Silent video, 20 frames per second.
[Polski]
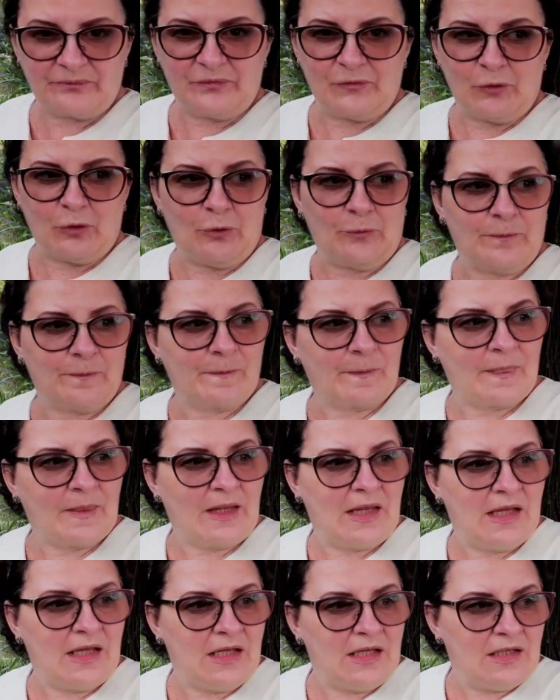No.
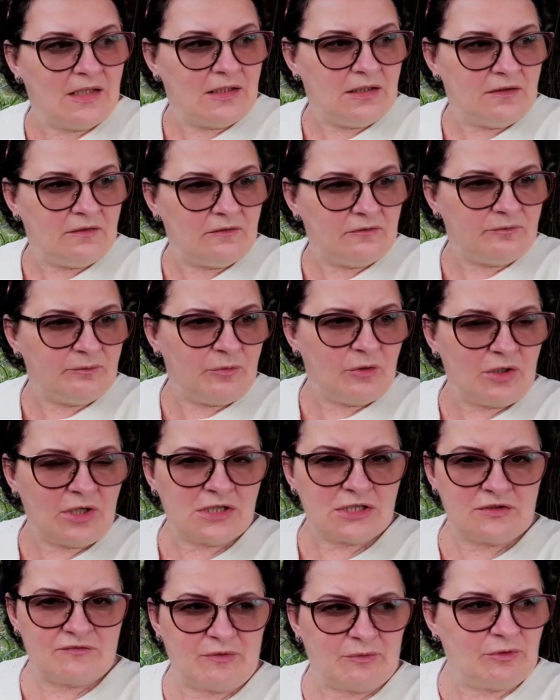
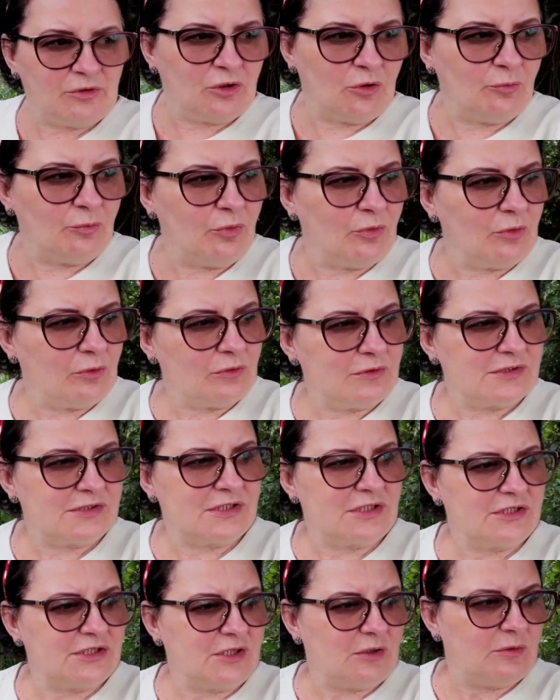Pokażę Wam tylko
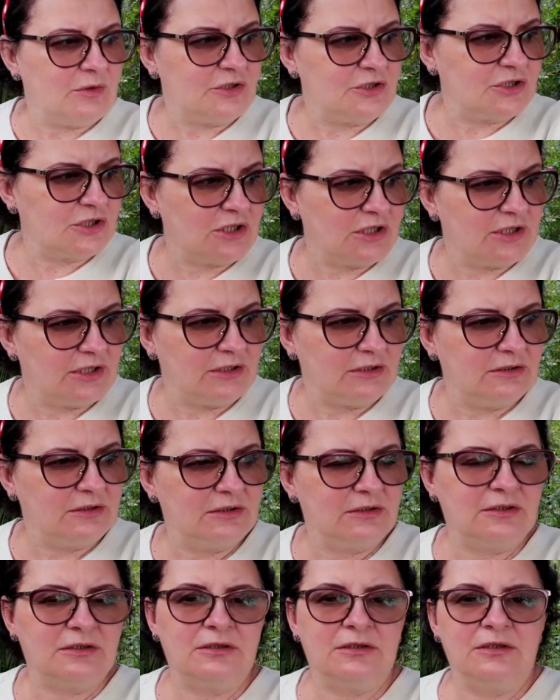pokrótce działeczkę,
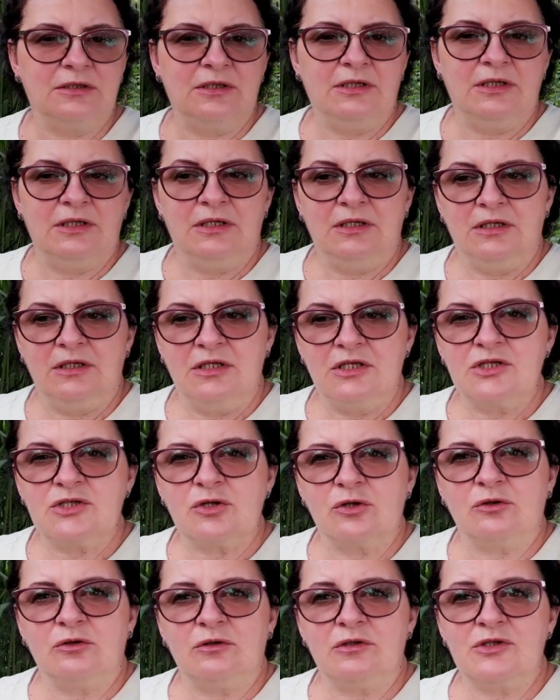
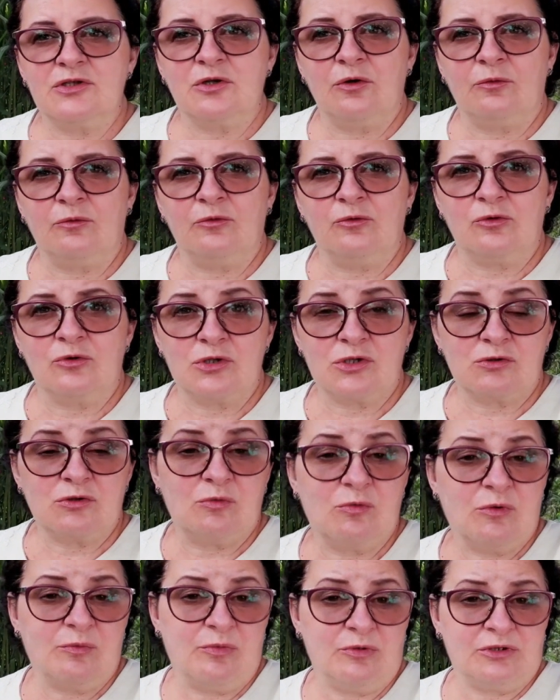co, co
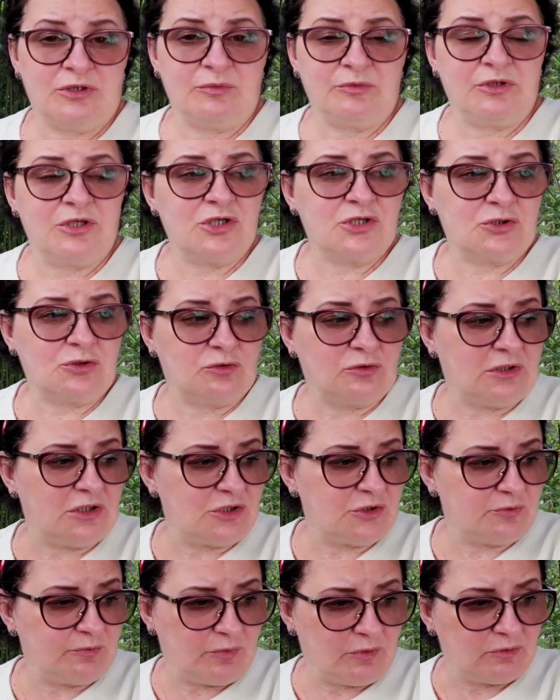urosło, bo po tym deszczu
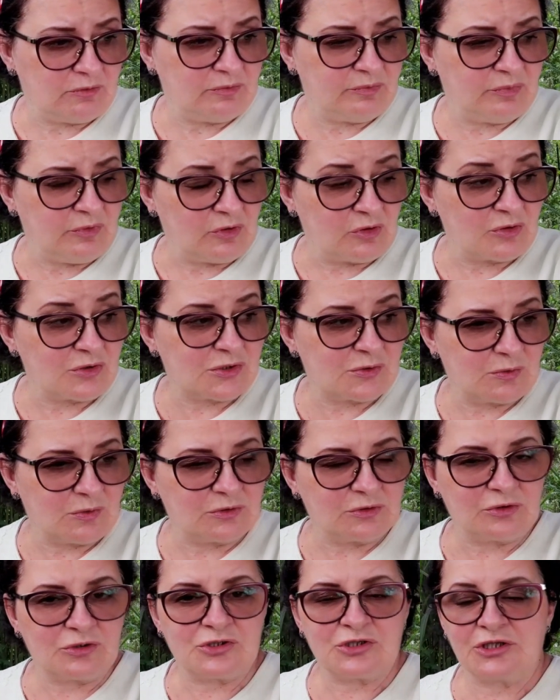też po,
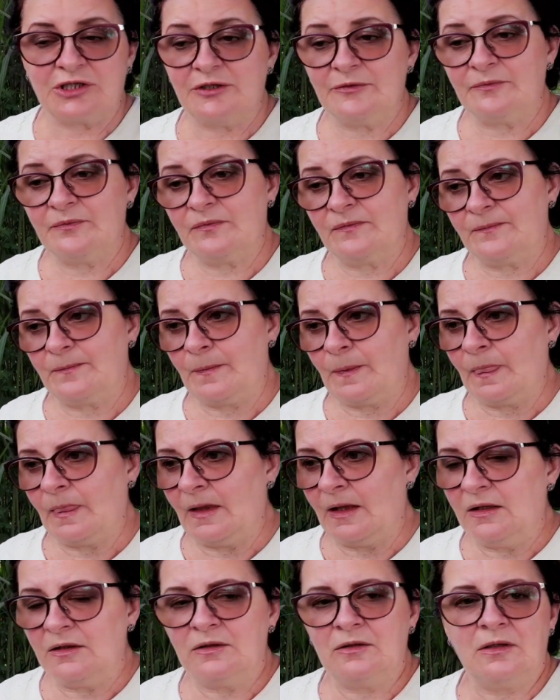porosło troszkę.
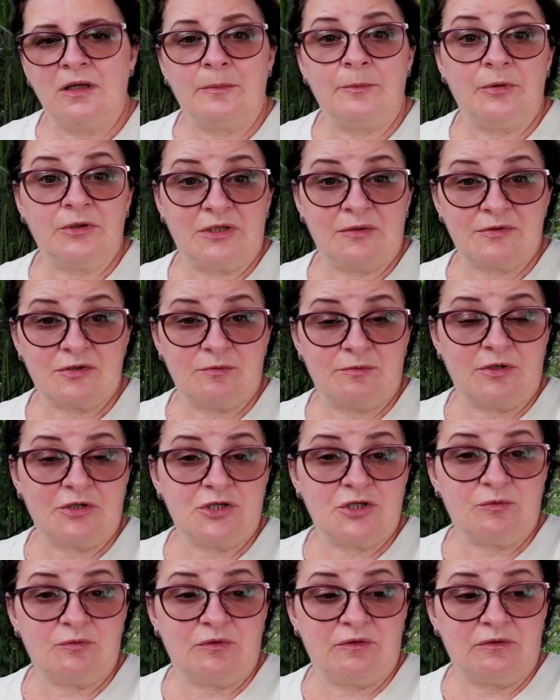No a potem
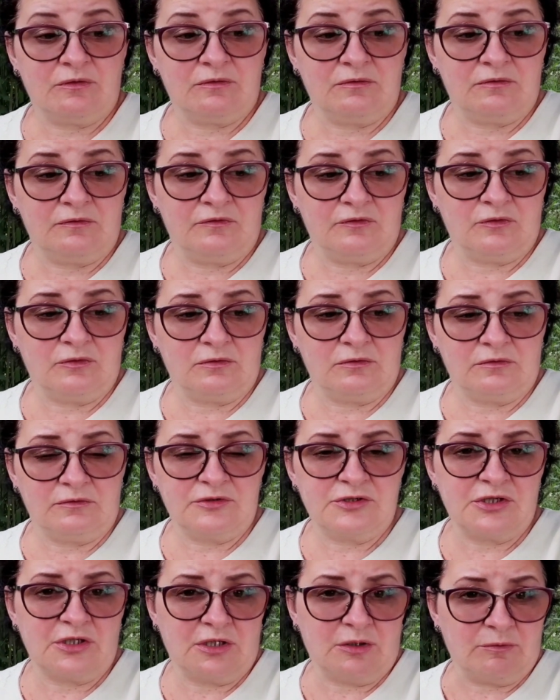zobaczymy
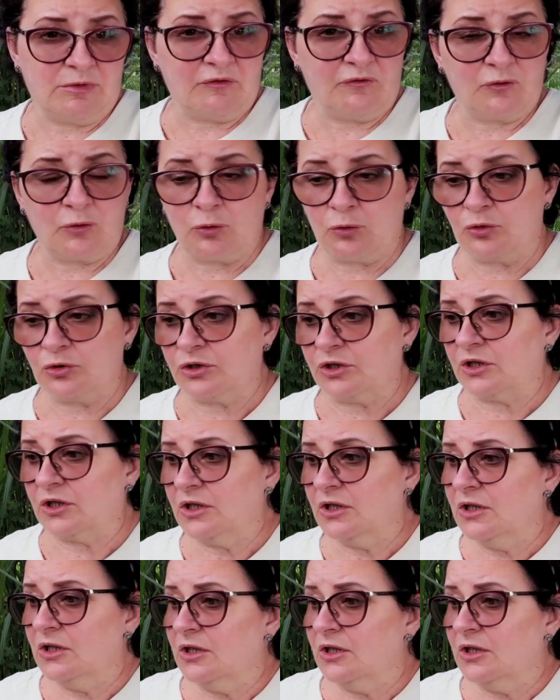w, się chyba w kuchni.